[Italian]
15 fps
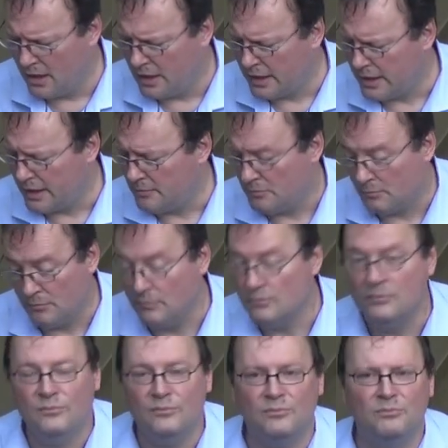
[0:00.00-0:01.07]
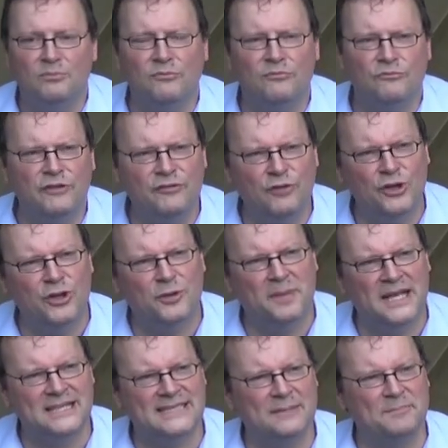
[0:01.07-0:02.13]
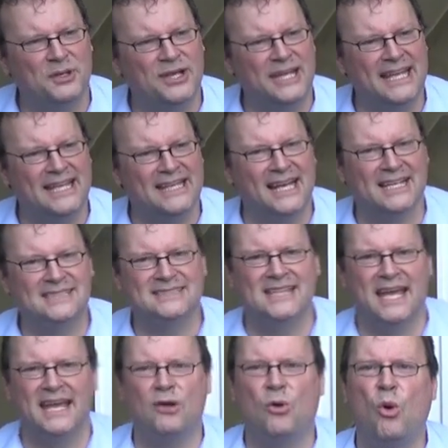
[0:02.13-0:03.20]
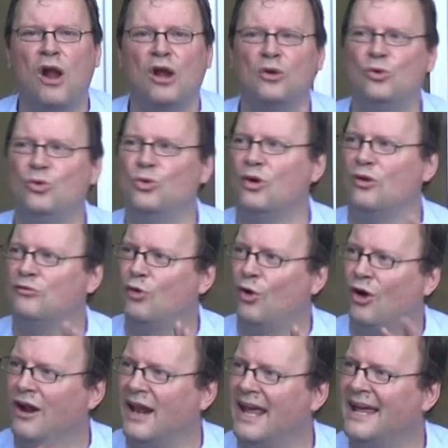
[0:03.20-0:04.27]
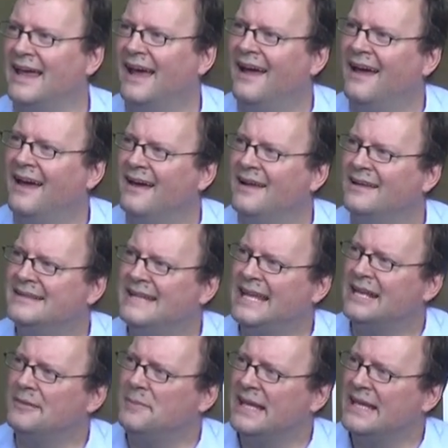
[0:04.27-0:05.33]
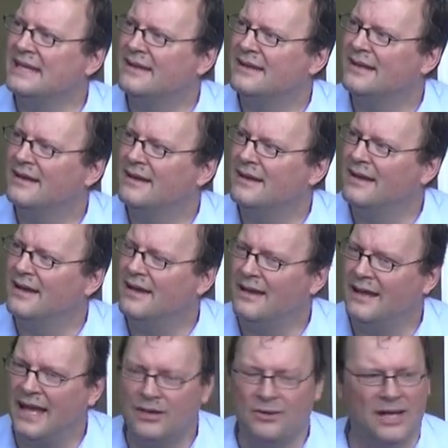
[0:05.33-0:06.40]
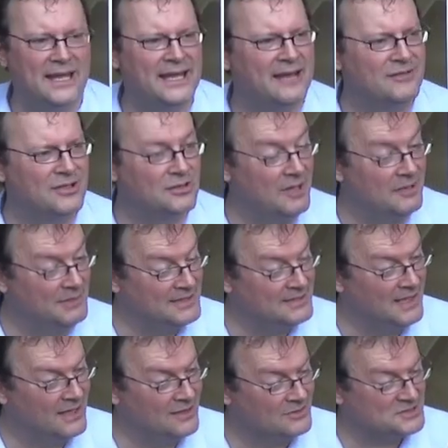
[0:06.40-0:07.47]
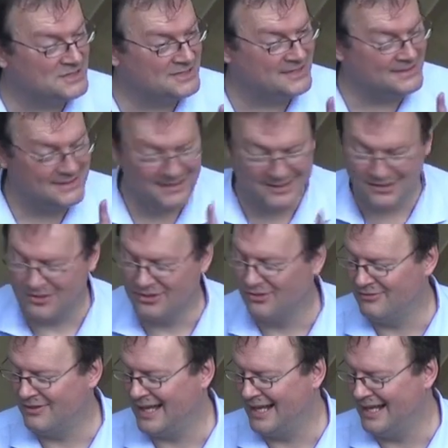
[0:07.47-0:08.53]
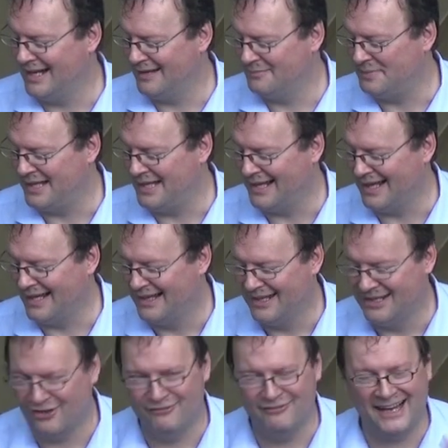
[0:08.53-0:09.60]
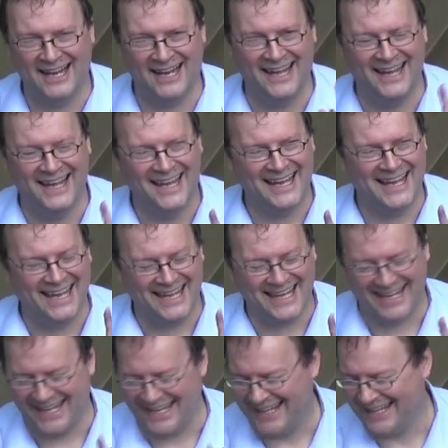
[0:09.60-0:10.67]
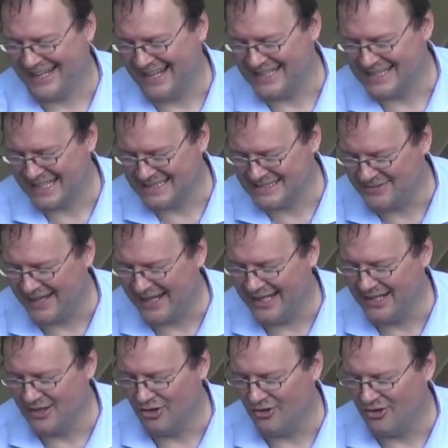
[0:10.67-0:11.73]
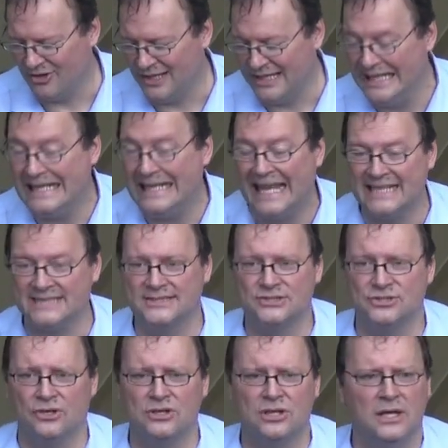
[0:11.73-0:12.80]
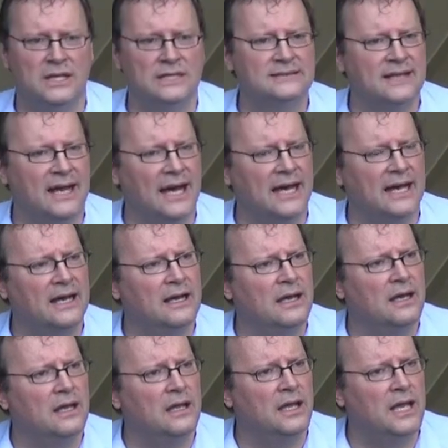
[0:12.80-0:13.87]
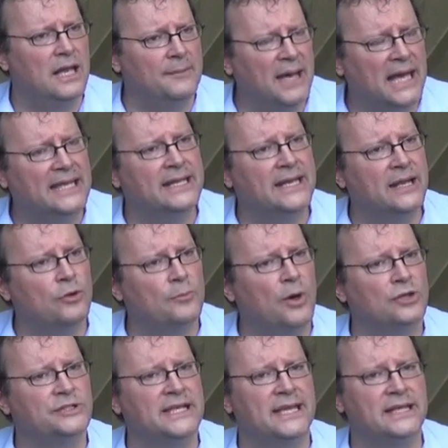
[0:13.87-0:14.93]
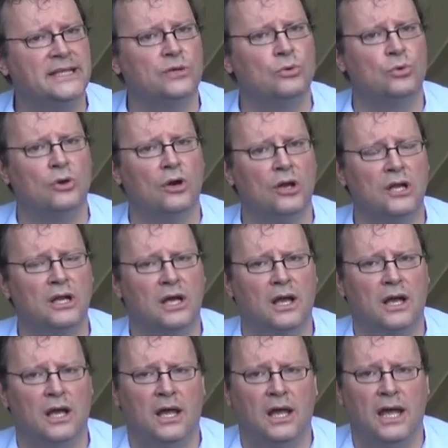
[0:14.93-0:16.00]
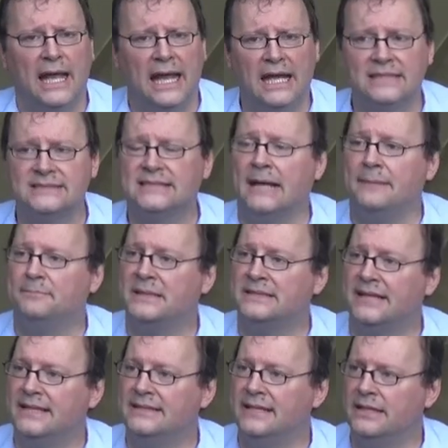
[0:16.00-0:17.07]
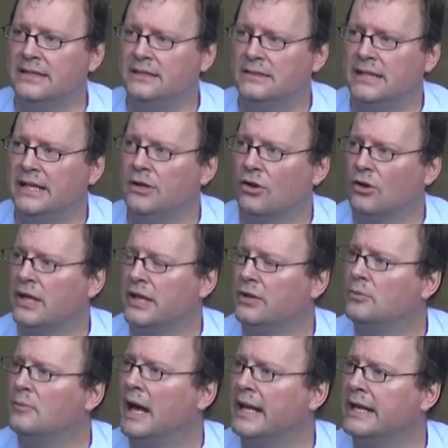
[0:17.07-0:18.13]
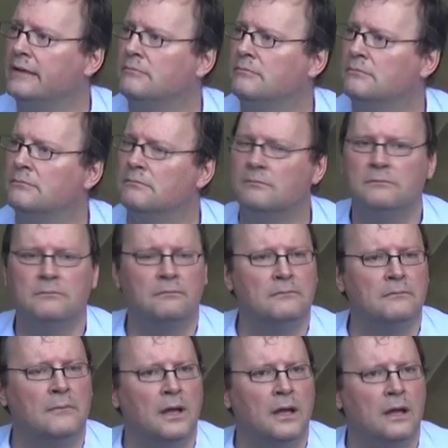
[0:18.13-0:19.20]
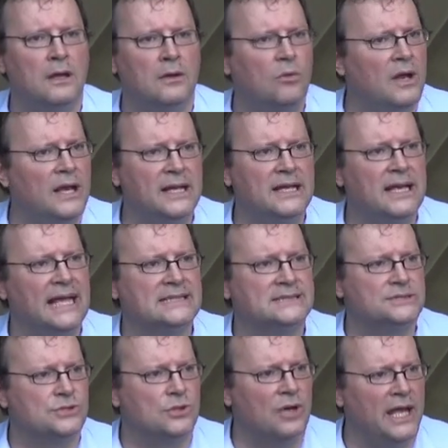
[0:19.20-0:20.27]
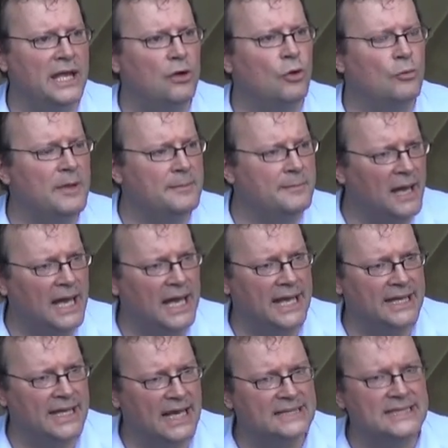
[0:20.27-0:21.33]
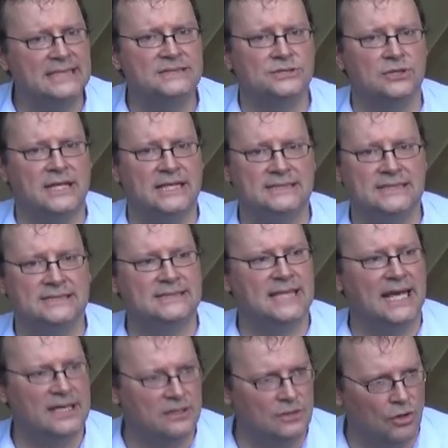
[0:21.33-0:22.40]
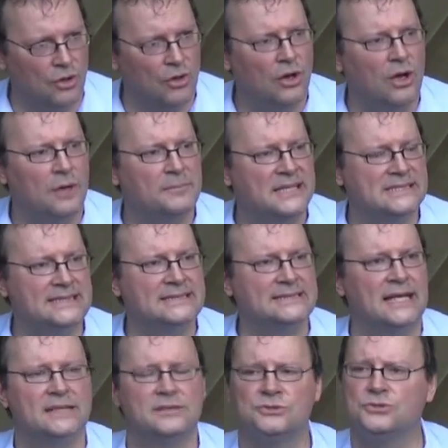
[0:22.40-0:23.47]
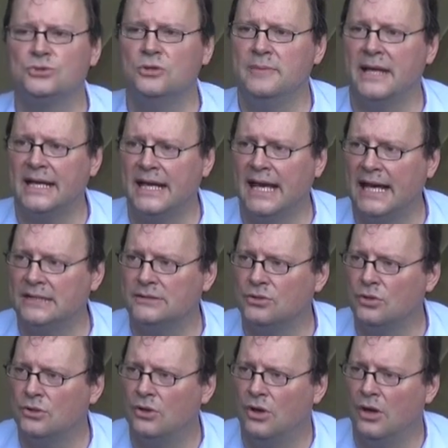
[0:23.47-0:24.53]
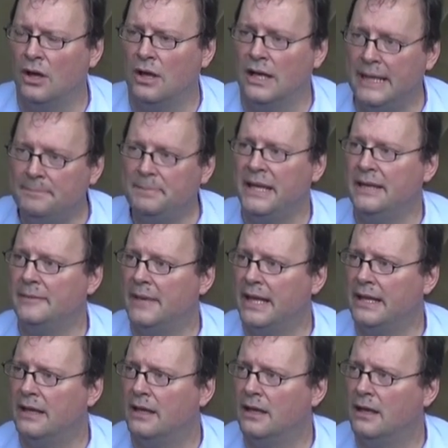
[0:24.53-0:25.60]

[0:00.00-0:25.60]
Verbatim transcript: Eh, vi voglio per esempio chiedere se qualcuno vuole dirmi eh, e quelli che eventualmente l'hanno già sentito non vale la pena, non vale che, che, che, che svelino il nesso tra eh, le macchine robotiche di Google e la stampa 3D degli organi umani qual è il nesso e come mai adesso che si stanno presentando sul mercato le prime,